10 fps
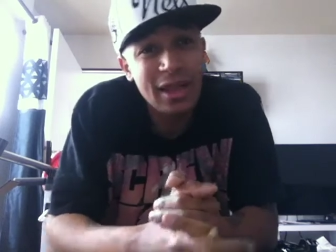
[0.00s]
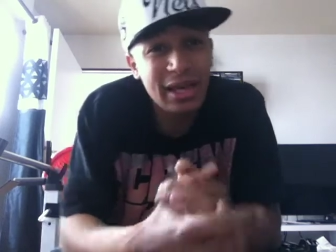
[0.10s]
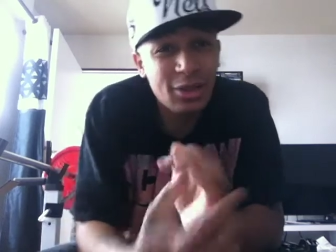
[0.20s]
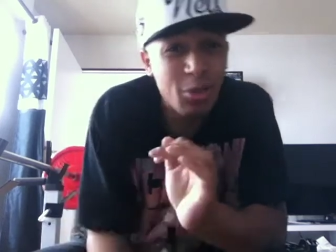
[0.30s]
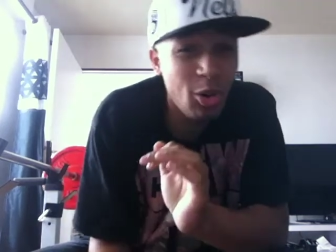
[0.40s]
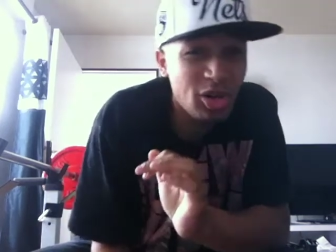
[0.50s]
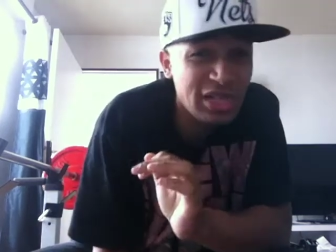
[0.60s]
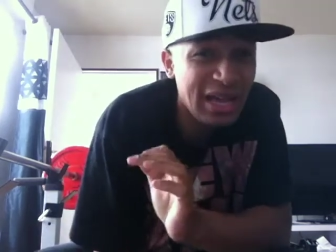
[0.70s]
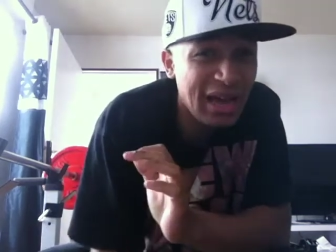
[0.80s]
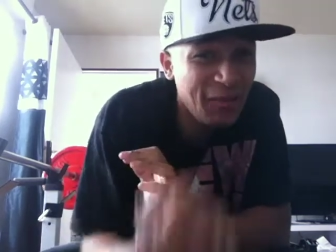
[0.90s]
et te
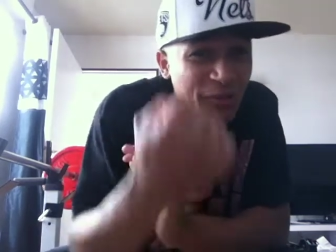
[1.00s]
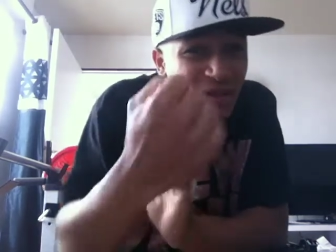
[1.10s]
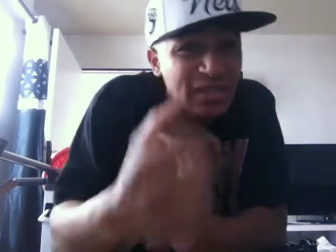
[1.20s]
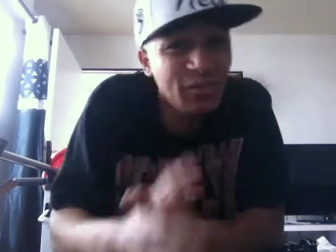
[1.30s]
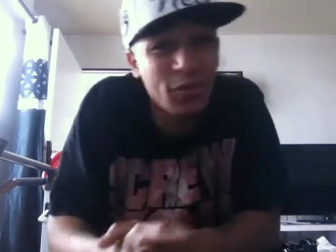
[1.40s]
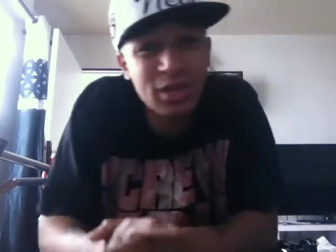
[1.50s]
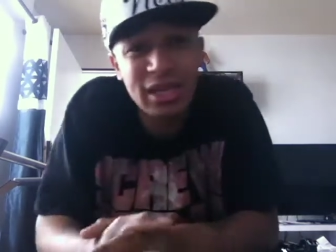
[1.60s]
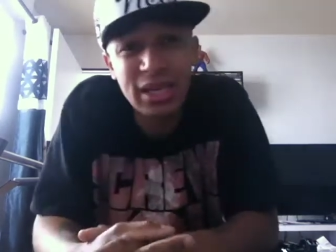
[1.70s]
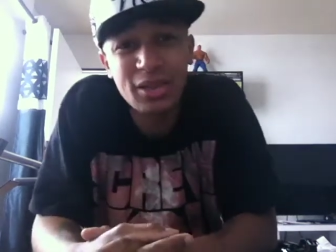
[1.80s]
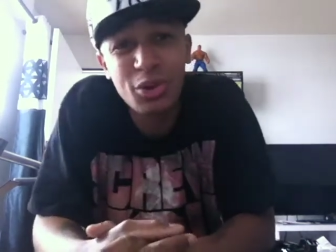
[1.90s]
manger un fist
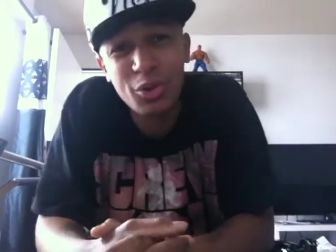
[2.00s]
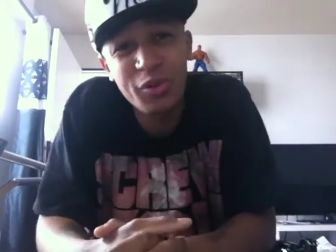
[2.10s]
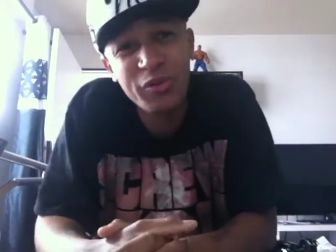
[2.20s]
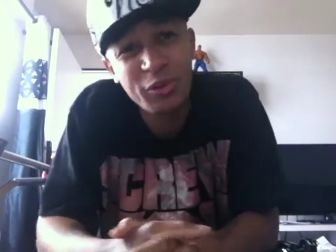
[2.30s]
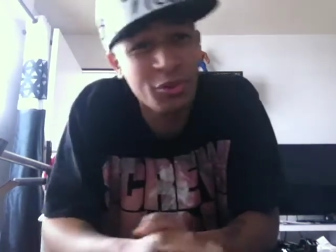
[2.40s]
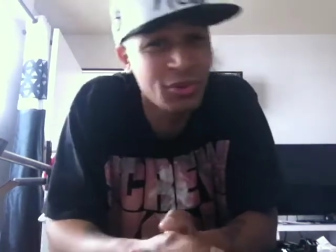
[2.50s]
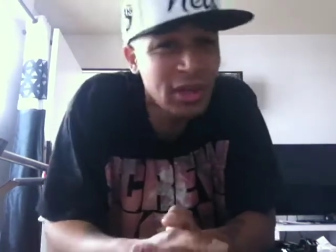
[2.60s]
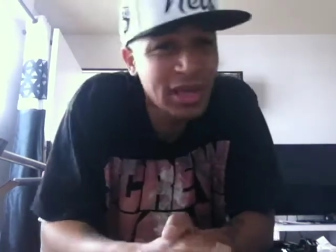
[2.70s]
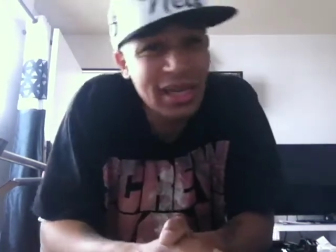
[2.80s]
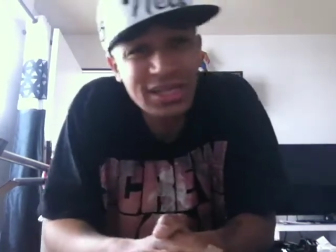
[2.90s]
fucking dans le fion
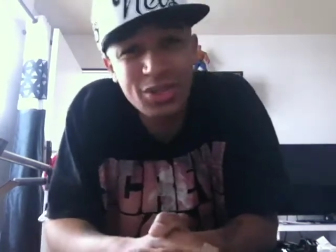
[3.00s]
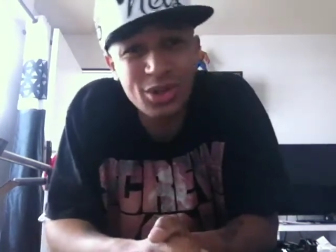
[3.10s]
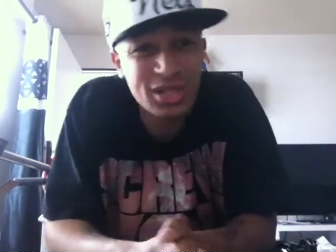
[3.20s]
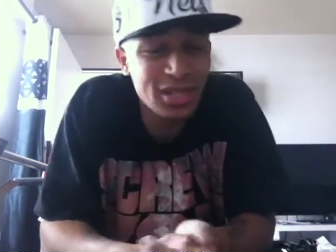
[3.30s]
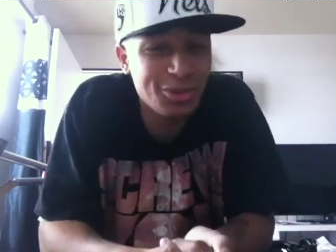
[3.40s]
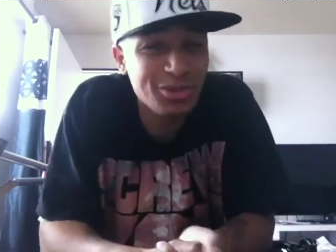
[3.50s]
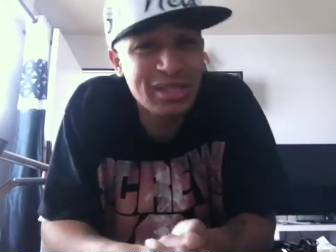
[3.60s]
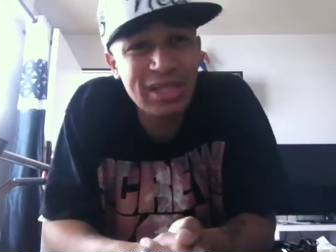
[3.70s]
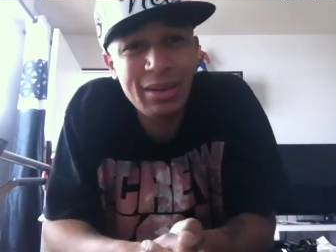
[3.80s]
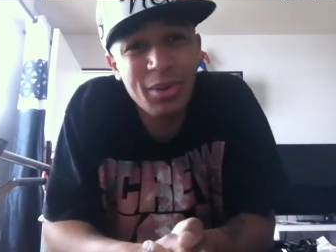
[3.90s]
et sortir du
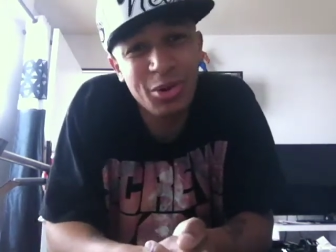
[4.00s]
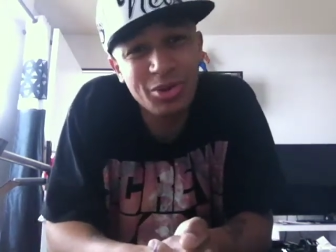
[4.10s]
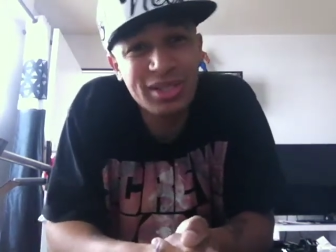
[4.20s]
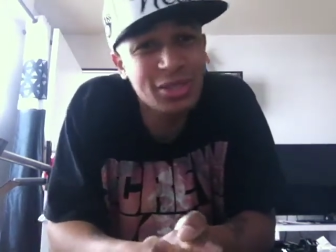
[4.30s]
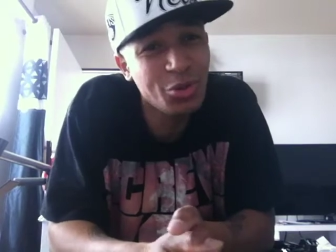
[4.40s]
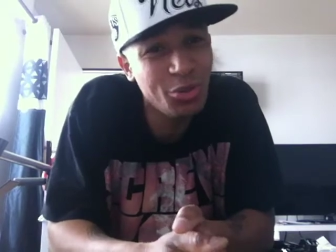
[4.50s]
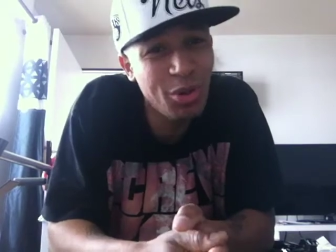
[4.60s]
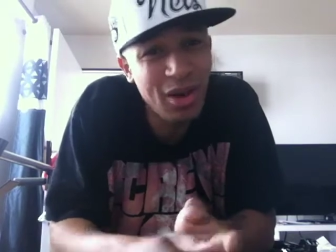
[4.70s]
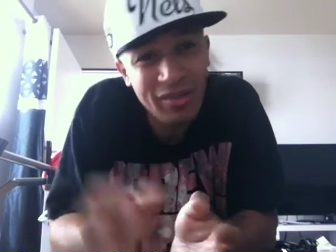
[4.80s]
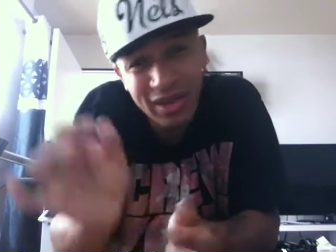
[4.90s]
cinéma en
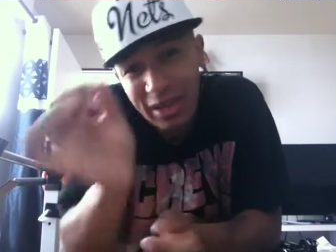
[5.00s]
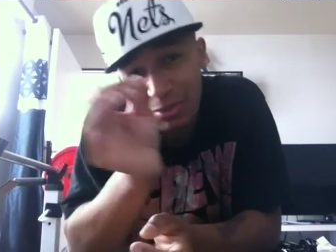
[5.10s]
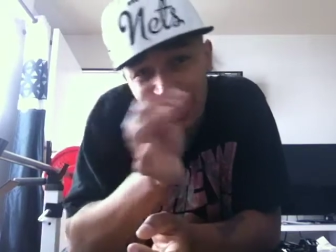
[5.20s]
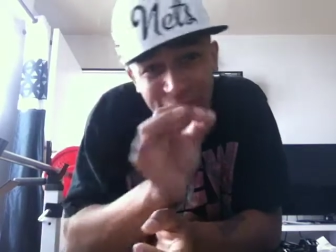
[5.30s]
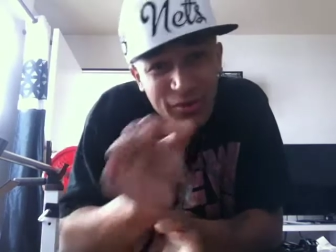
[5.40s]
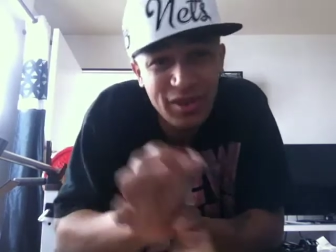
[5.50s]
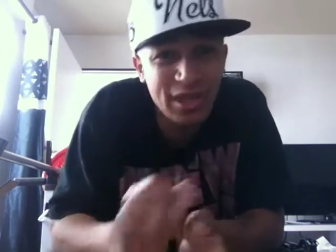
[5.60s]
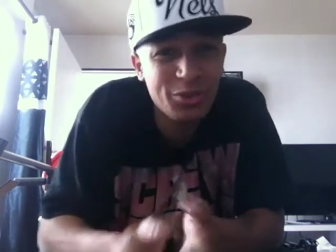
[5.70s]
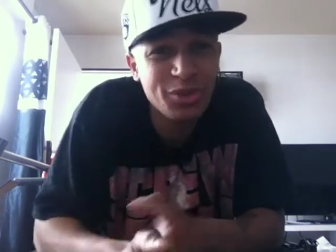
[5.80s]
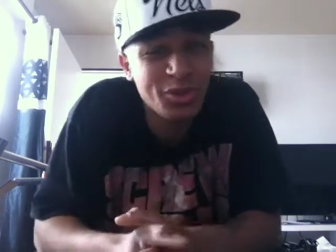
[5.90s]
titubant avec un petit
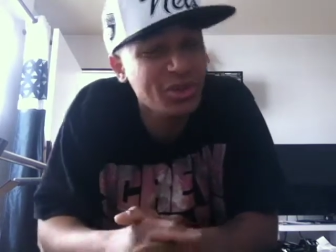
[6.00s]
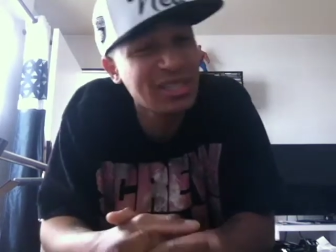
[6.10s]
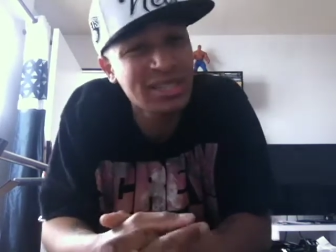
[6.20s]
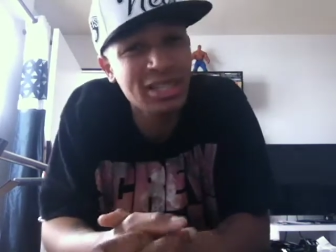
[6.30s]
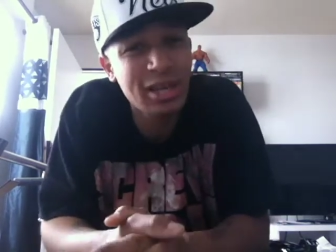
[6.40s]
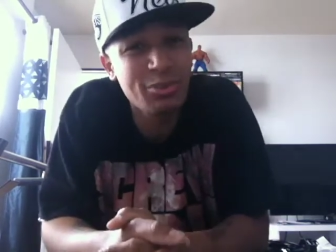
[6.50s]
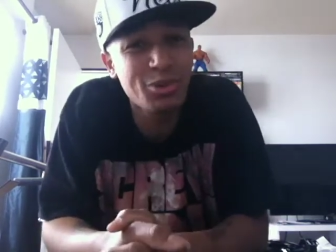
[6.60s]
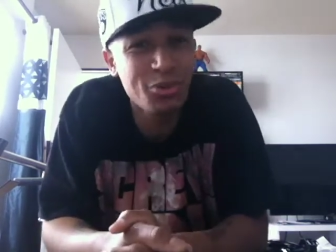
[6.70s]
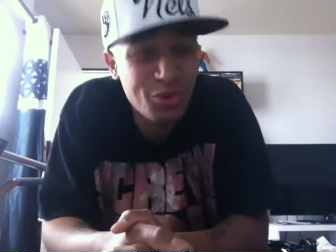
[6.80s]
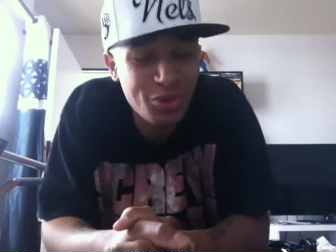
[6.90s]
filet de sang qui s'échappe
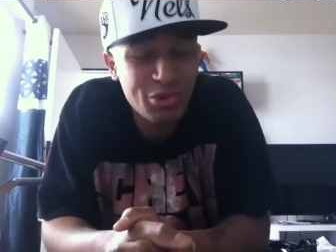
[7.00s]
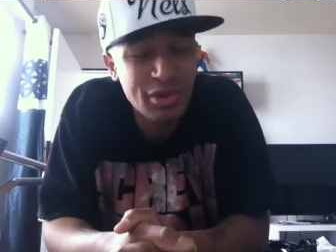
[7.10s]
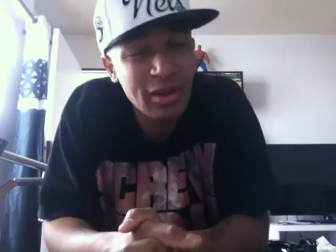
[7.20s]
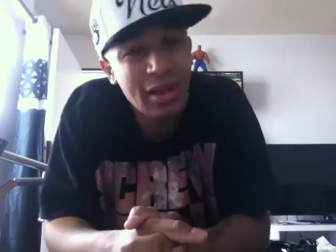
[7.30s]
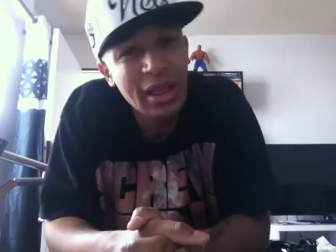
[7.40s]
de ton cul,